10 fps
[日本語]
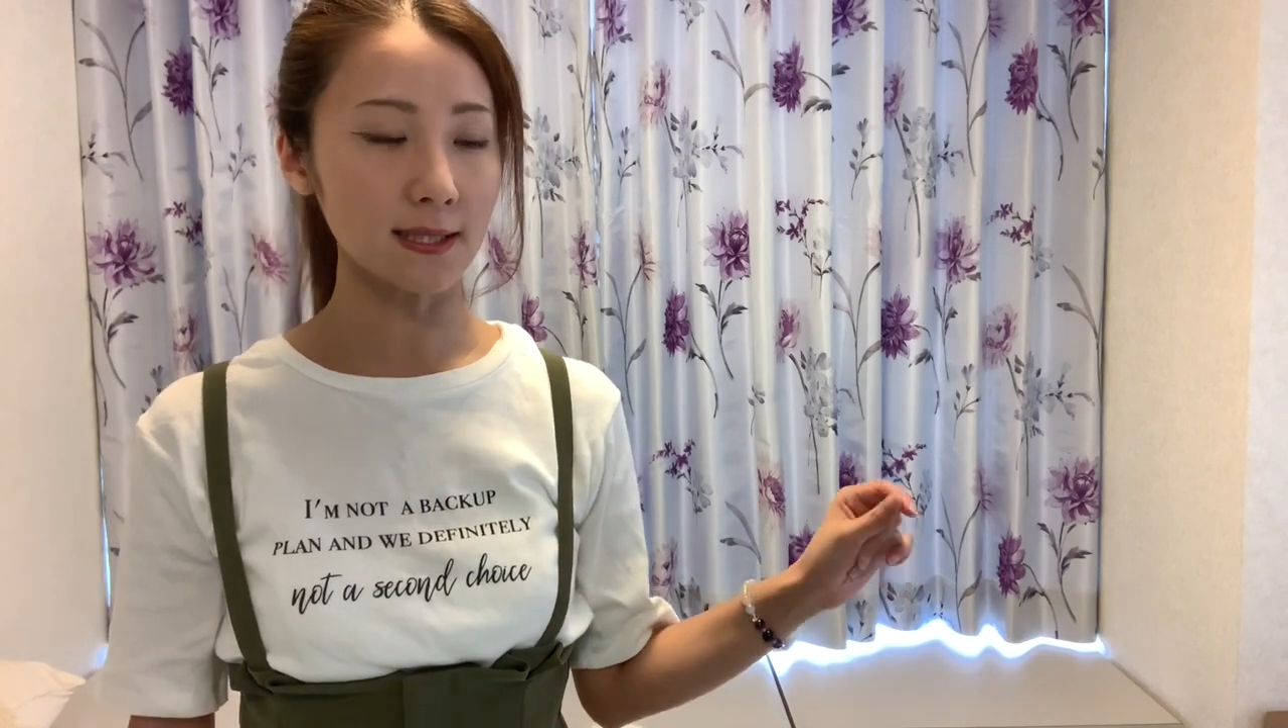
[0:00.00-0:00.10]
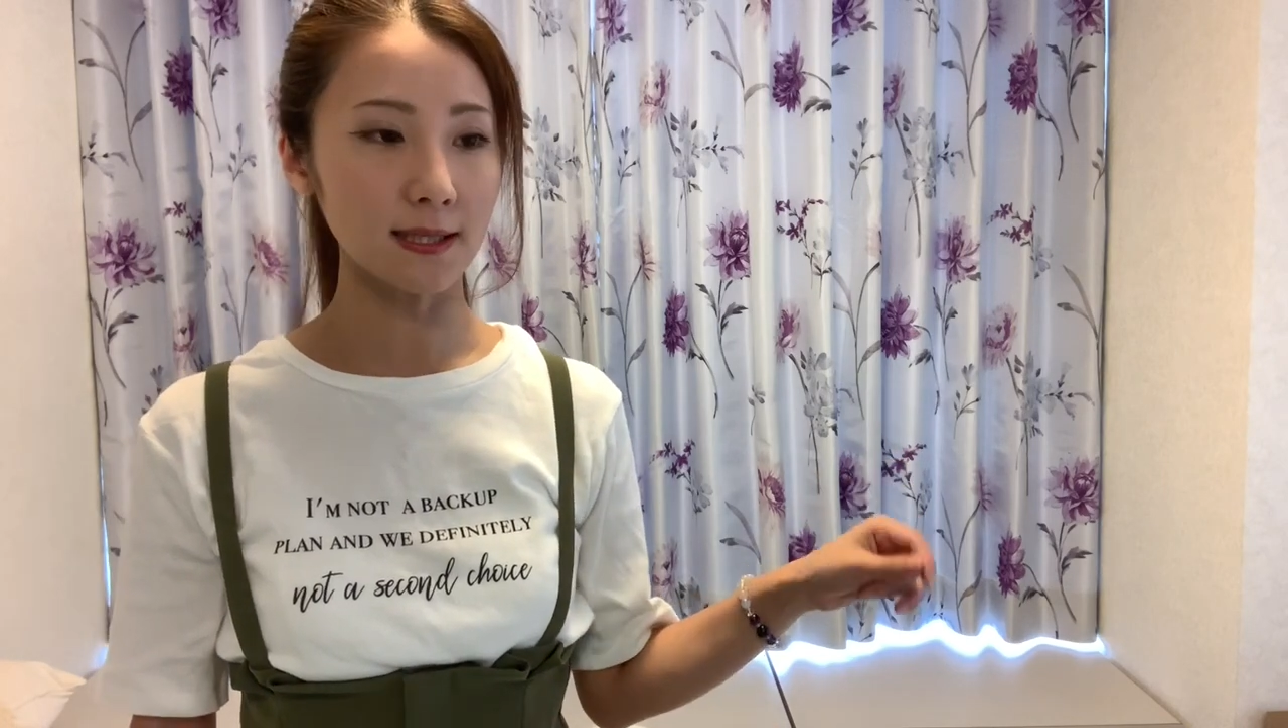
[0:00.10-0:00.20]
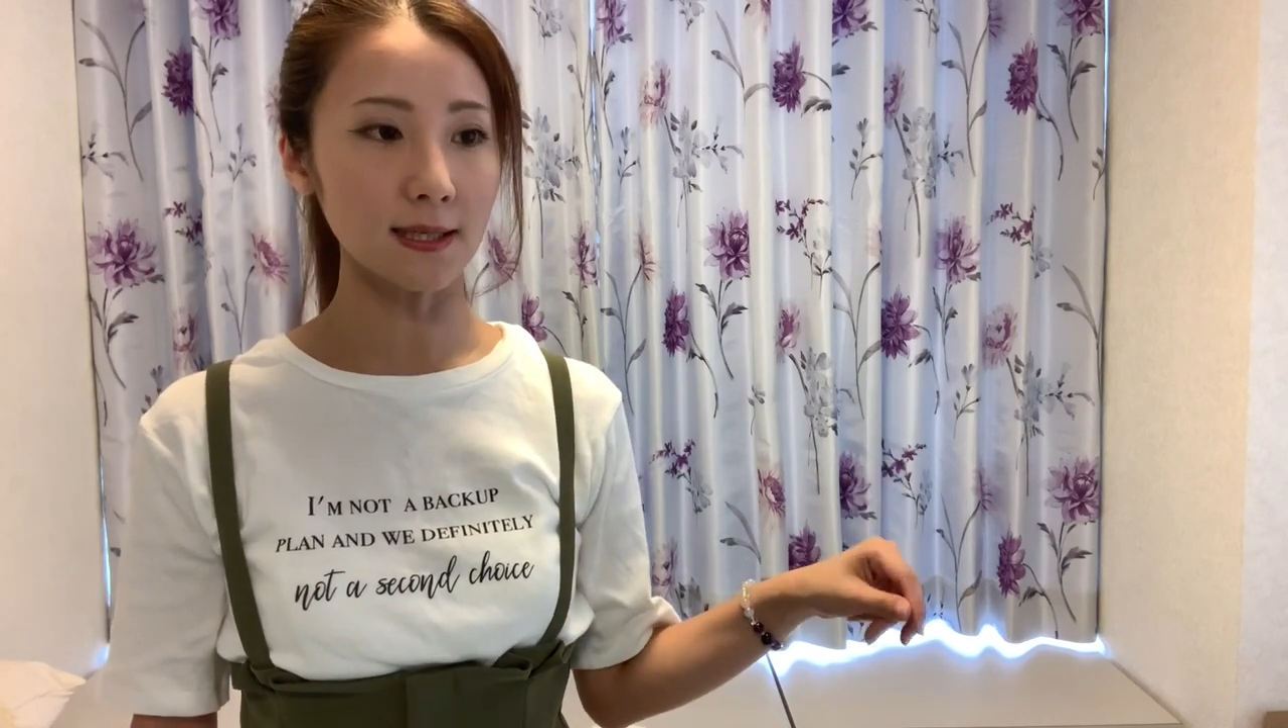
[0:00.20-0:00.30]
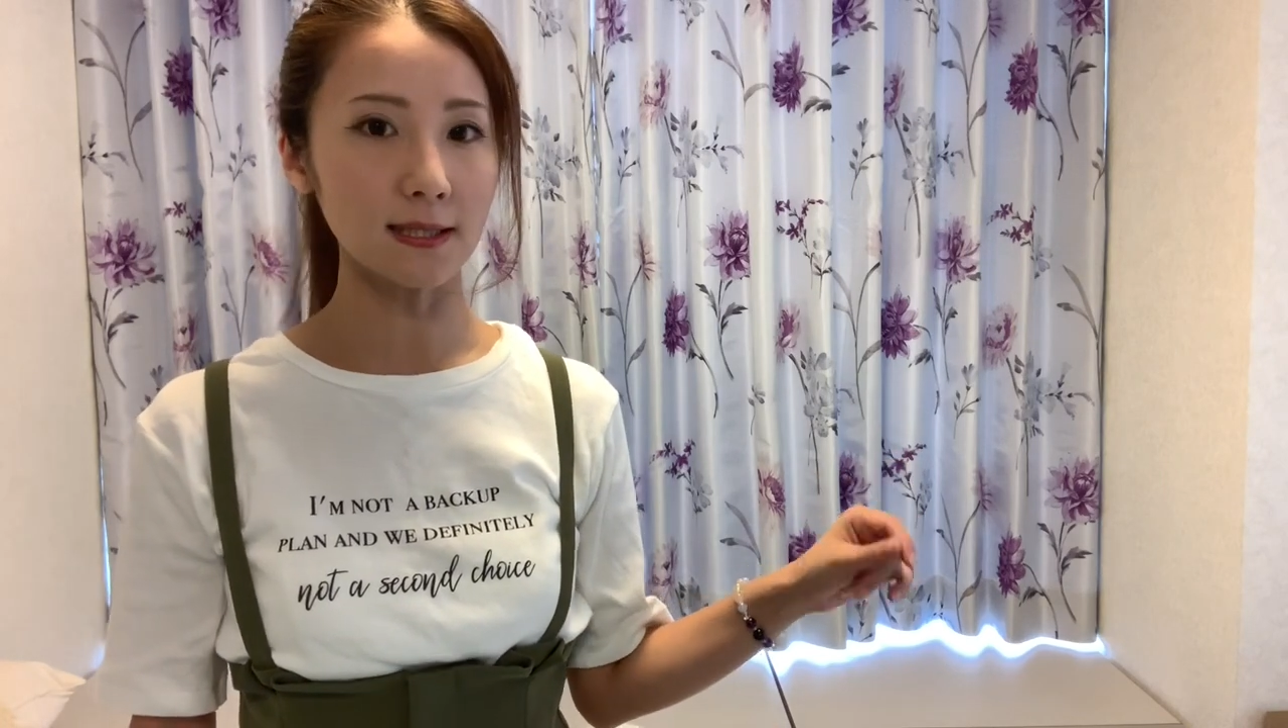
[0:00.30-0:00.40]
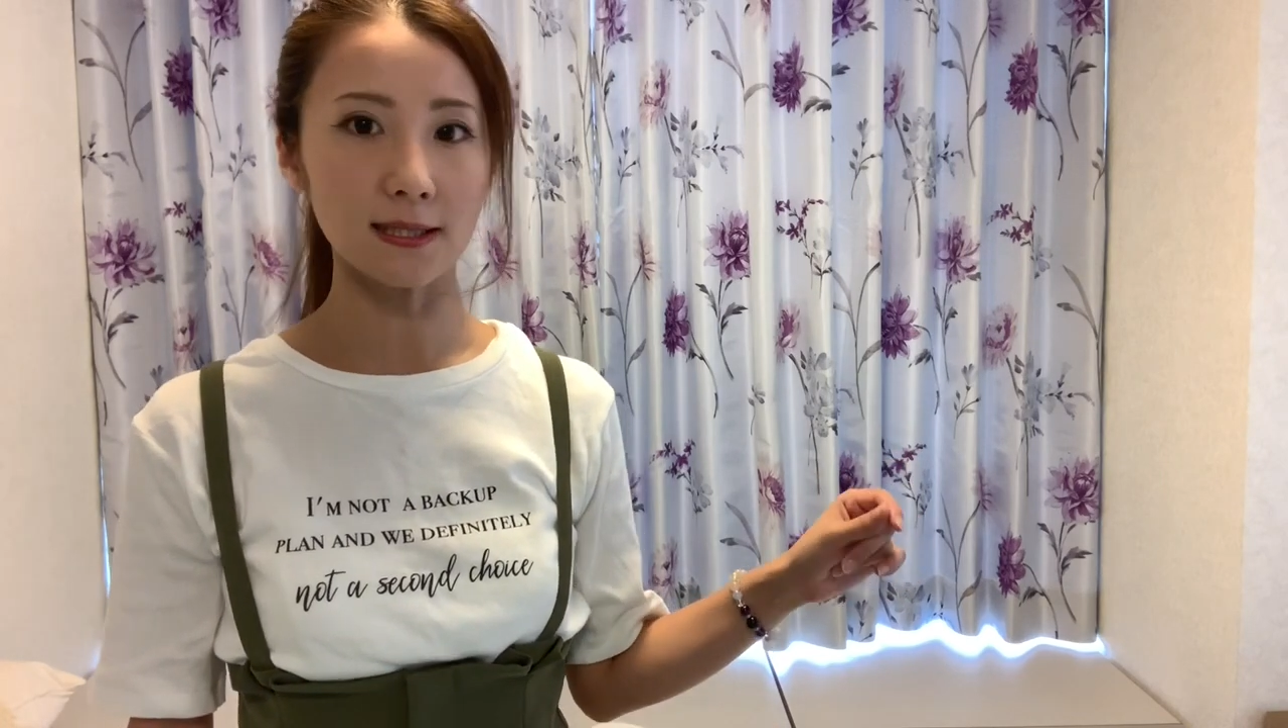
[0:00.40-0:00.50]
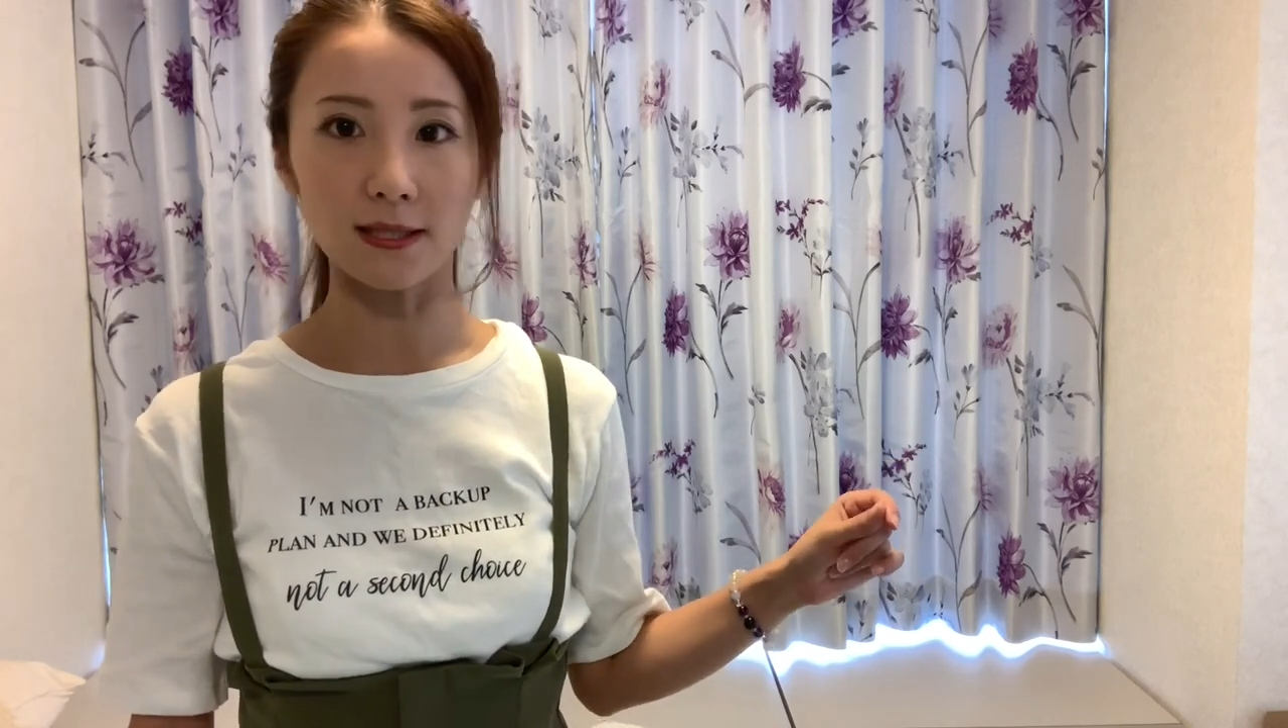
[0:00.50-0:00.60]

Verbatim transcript: しっかり